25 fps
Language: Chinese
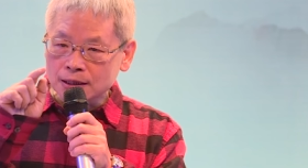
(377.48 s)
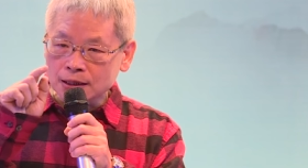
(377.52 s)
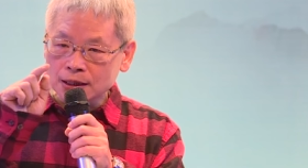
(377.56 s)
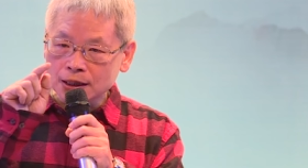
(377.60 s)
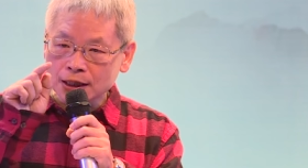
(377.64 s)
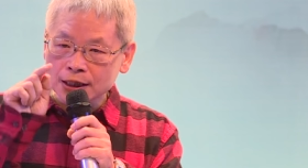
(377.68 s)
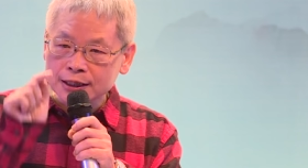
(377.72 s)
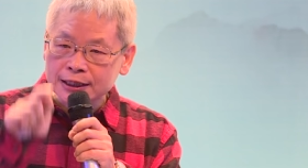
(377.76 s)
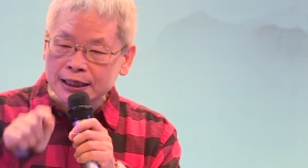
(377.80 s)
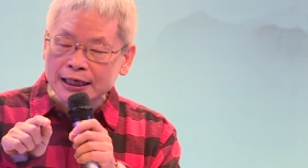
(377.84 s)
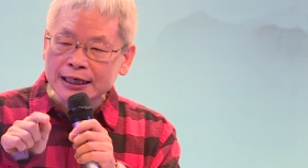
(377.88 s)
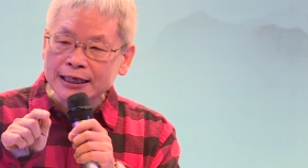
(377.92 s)

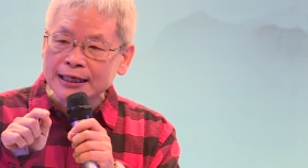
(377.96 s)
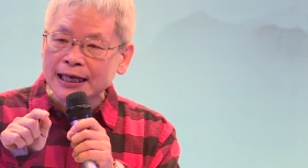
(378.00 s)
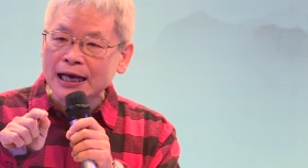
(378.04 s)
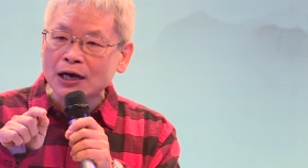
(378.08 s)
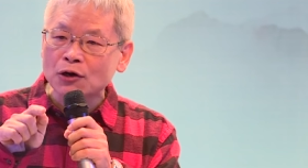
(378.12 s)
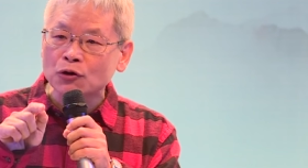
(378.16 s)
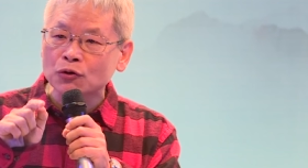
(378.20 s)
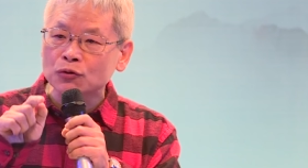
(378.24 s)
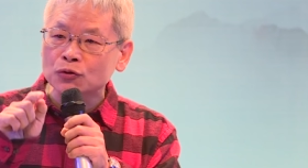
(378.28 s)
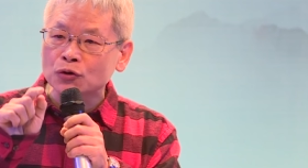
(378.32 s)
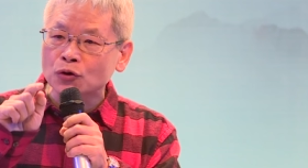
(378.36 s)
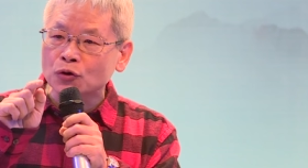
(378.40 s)
一定
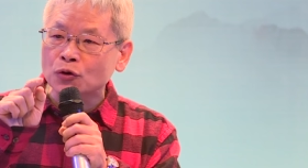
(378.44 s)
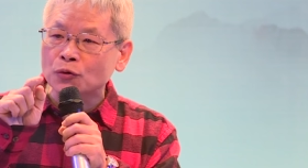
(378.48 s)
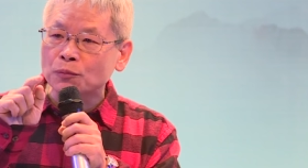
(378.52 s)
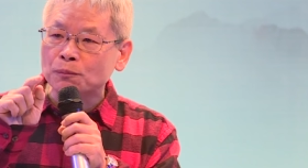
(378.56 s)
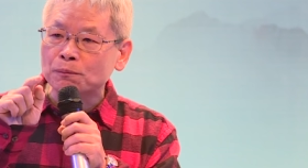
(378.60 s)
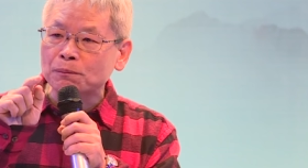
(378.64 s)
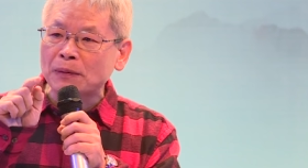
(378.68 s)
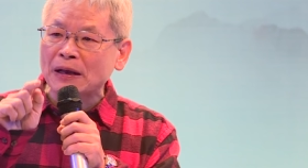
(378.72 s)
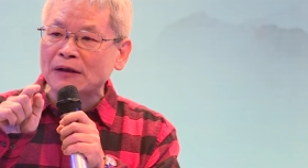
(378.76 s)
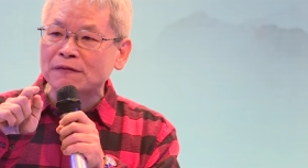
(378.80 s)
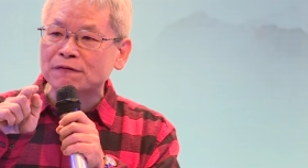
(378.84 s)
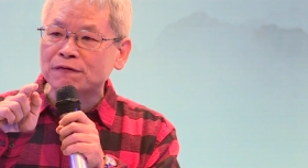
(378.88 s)
要有
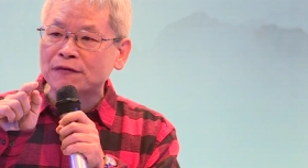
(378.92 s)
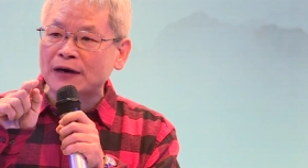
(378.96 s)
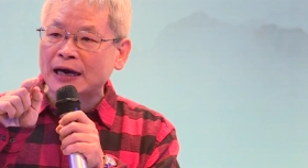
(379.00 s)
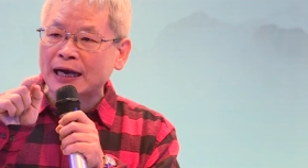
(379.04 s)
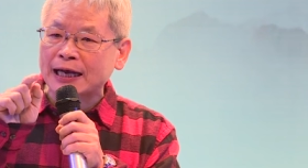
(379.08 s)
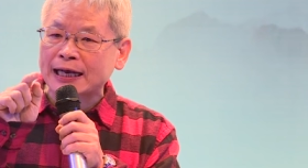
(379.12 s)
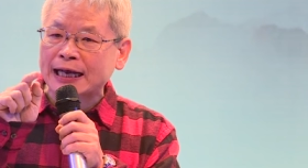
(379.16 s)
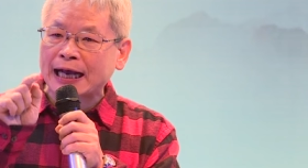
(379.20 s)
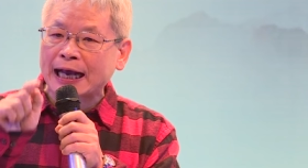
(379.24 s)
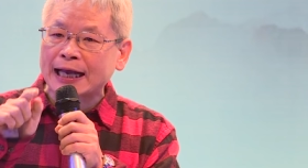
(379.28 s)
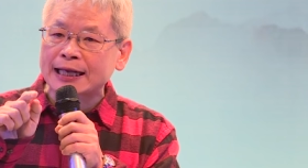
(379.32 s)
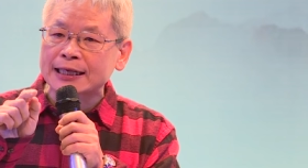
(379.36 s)
办法
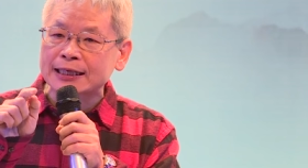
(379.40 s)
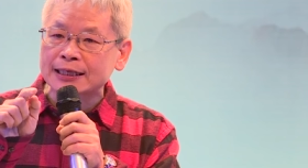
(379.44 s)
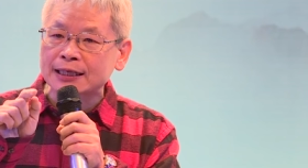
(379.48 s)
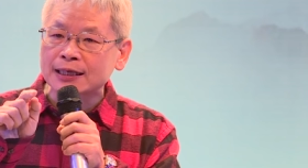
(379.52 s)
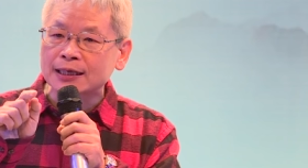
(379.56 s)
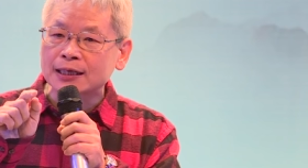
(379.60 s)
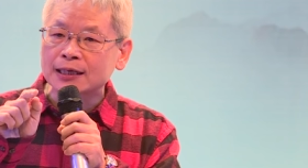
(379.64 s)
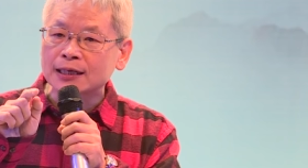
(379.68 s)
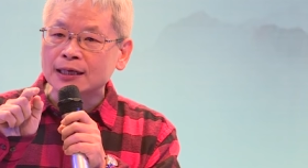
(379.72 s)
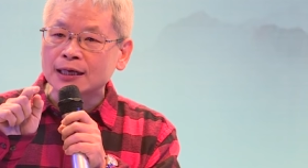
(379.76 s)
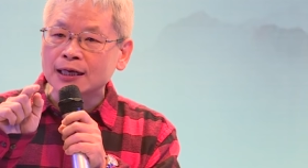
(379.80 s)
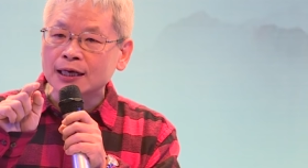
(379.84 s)

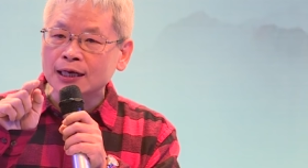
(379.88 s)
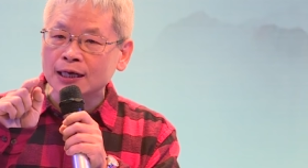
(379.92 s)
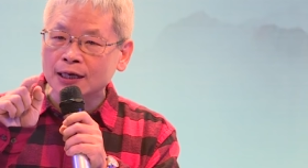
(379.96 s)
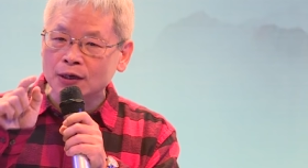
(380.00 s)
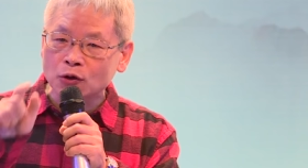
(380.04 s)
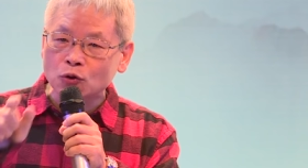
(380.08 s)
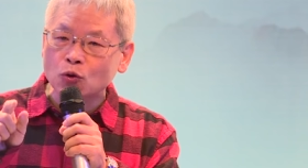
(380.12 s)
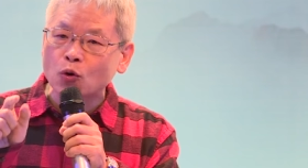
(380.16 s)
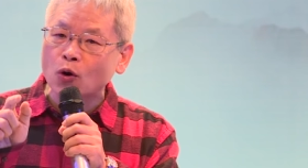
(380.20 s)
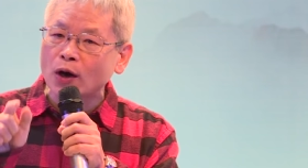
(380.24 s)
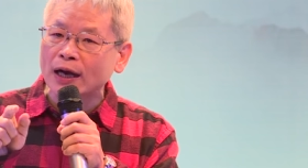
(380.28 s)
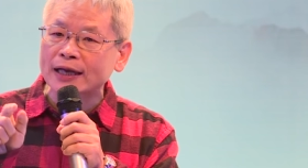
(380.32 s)

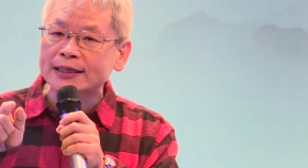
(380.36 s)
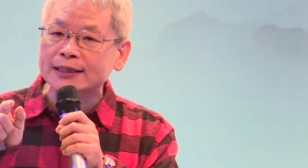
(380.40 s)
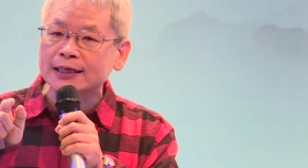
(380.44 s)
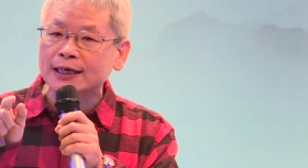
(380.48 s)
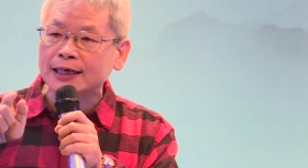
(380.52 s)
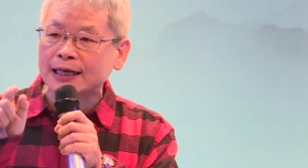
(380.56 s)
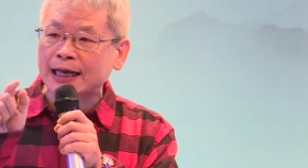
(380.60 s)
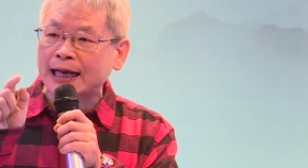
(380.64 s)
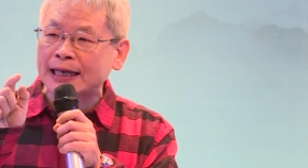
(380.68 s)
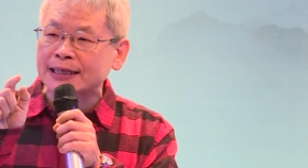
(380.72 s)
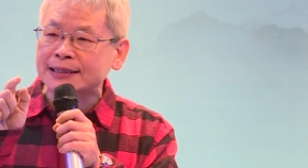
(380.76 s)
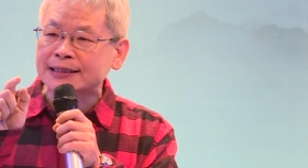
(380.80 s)
很快的
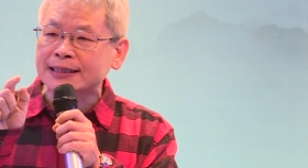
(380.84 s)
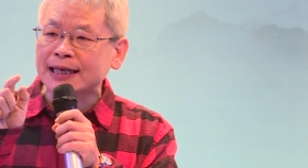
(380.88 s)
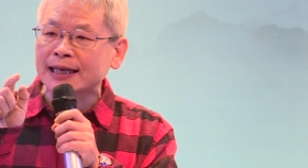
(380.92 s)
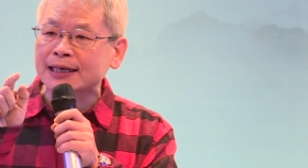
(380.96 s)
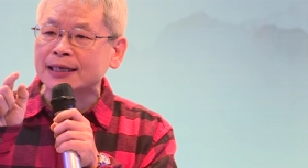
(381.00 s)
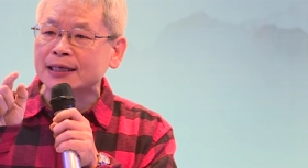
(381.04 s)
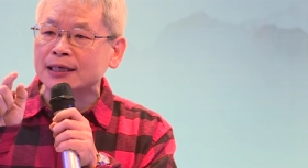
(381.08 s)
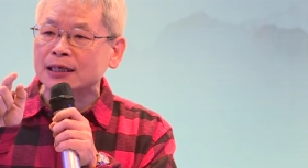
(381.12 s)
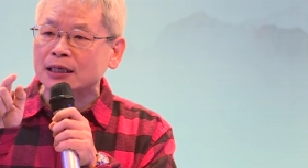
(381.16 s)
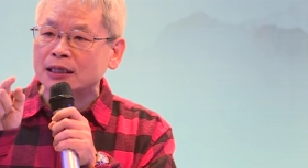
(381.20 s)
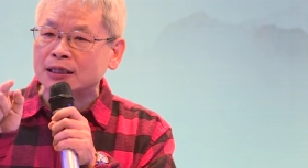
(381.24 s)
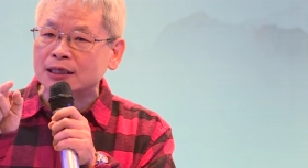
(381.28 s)
改
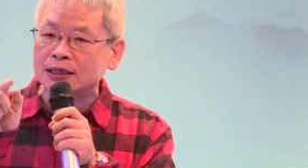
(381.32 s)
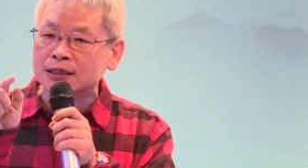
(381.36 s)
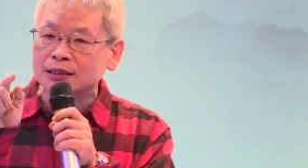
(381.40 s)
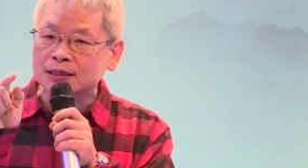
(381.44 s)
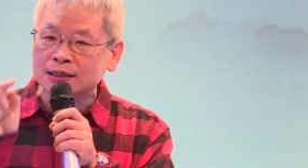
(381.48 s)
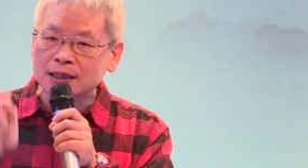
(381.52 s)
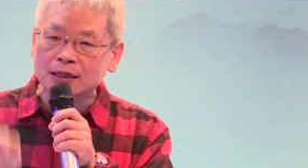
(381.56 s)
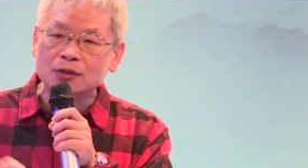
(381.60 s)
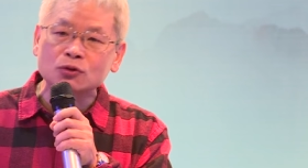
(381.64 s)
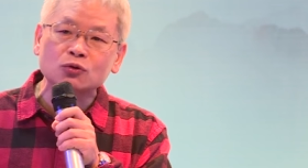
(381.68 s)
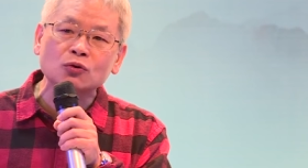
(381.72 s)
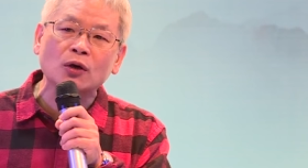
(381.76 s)
善你的
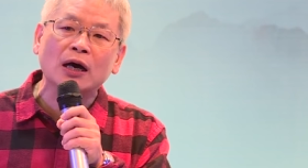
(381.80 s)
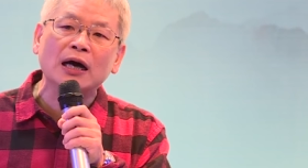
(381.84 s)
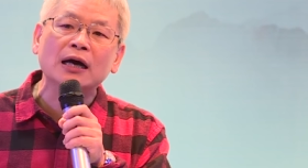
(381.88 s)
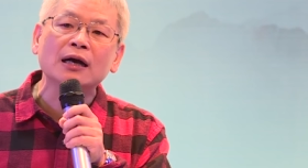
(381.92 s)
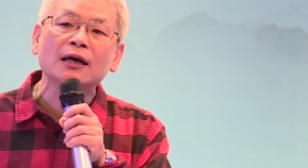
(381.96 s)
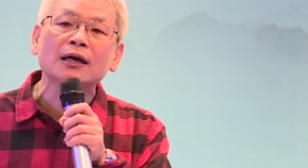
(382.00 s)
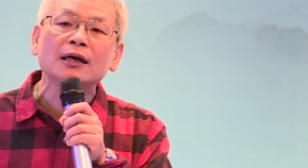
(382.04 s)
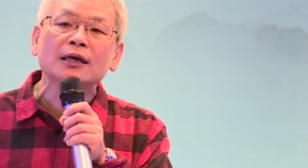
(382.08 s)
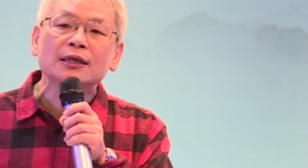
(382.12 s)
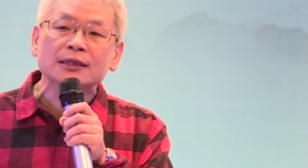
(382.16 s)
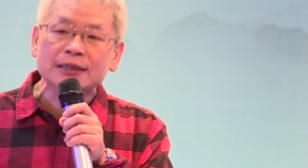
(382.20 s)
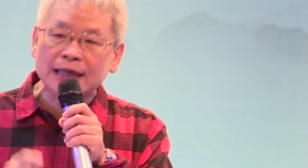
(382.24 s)
症状，
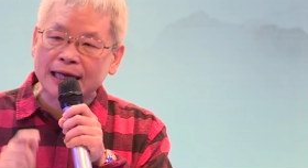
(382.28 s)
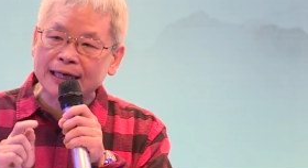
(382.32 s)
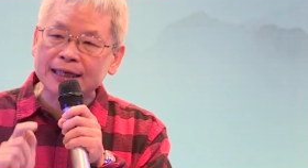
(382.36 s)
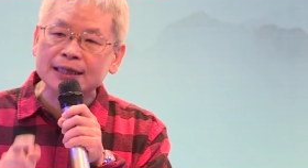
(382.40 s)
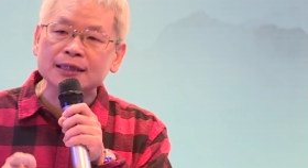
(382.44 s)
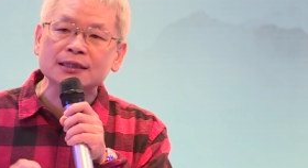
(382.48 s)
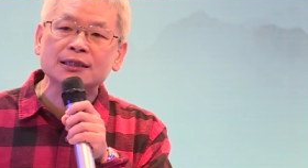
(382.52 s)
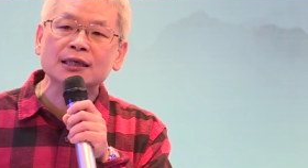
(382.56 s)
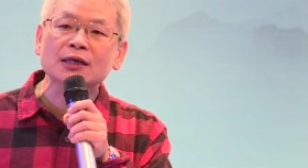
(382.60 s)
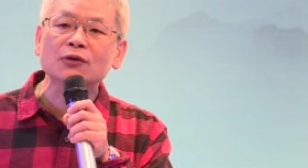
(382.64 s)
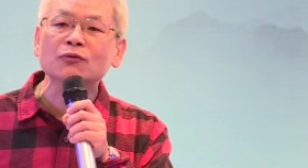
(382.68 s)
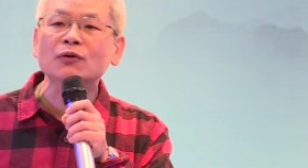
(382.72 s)
才
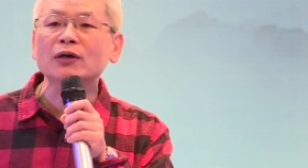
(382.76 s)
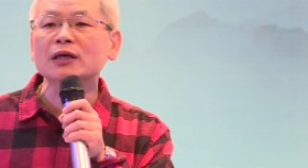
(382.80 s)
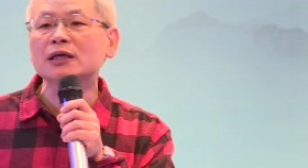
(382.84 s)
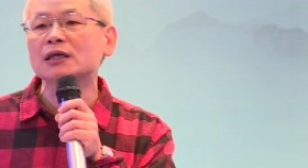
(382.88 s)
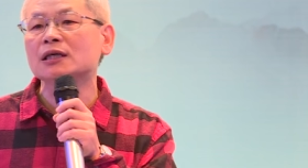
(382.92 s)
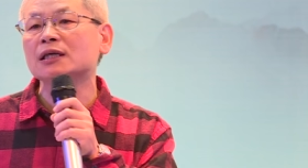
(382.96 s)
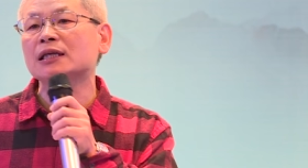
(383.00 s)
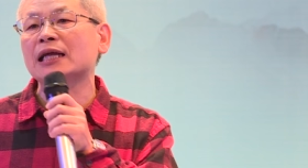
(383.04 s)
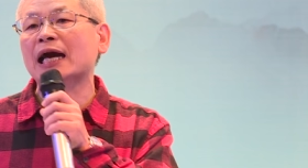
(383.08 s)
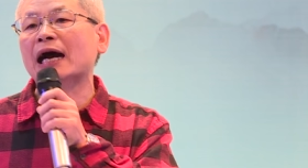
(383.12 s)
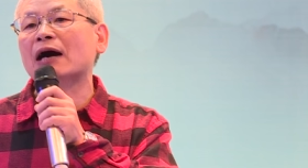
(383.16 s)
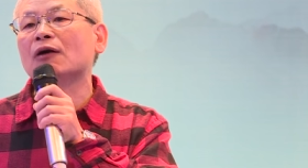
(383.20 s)
能称为
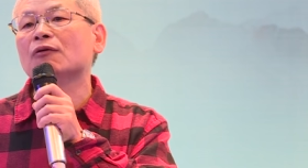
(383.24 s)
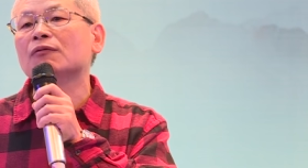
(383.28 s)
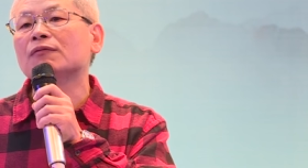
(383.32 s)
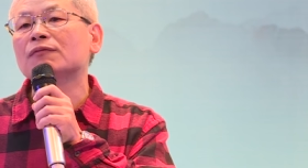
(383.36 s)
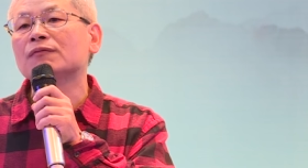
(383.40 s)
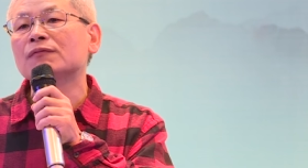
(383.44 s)
医疗。